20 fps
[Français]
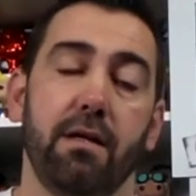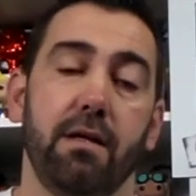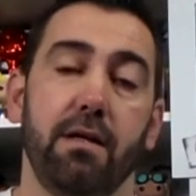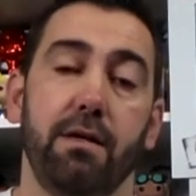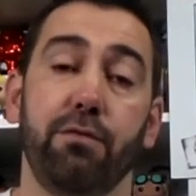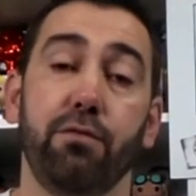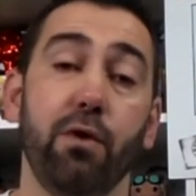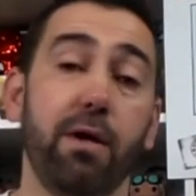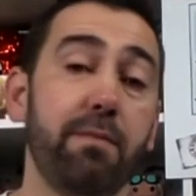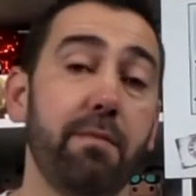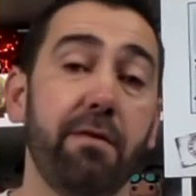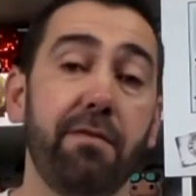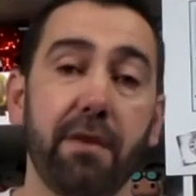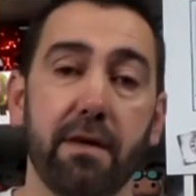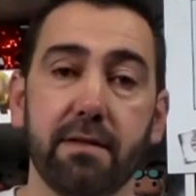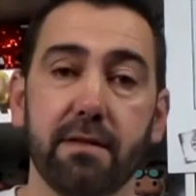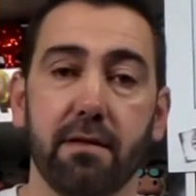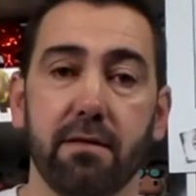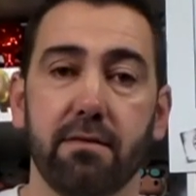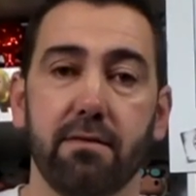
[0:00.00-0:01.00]
il faut aimer faire
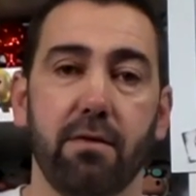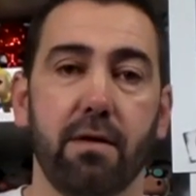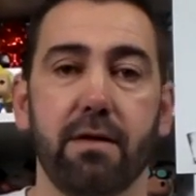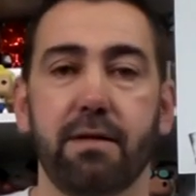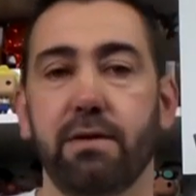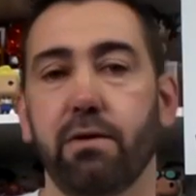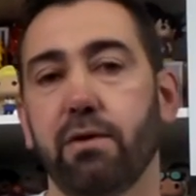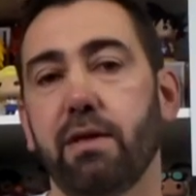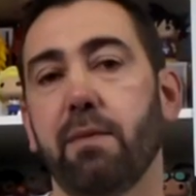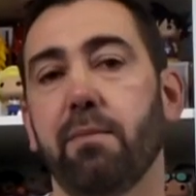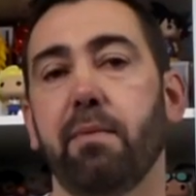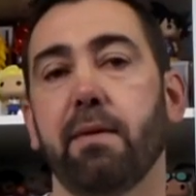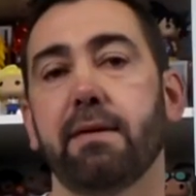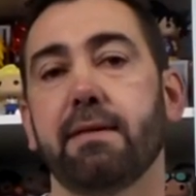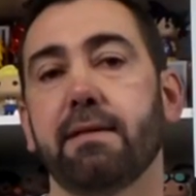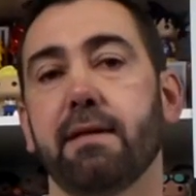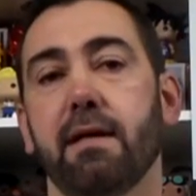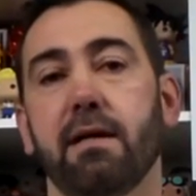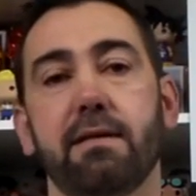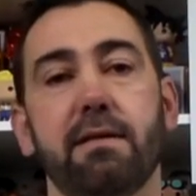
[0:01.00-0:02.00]
ça. si on n'aime pas
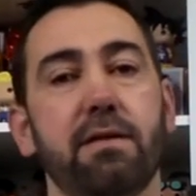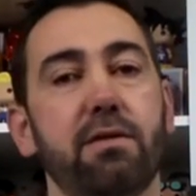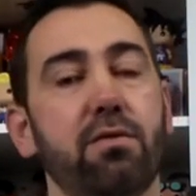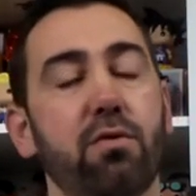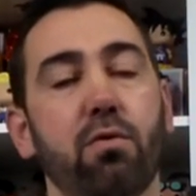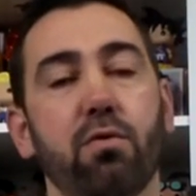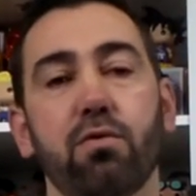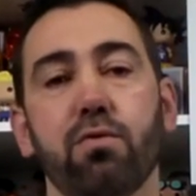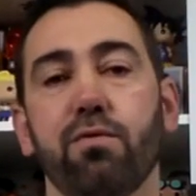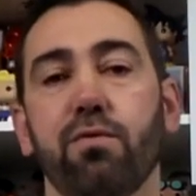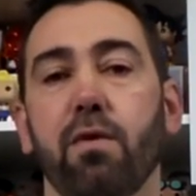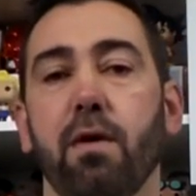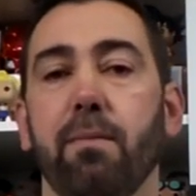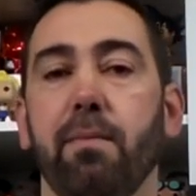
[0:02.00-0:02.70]
ça, c'est sûr qu'on ne trouvera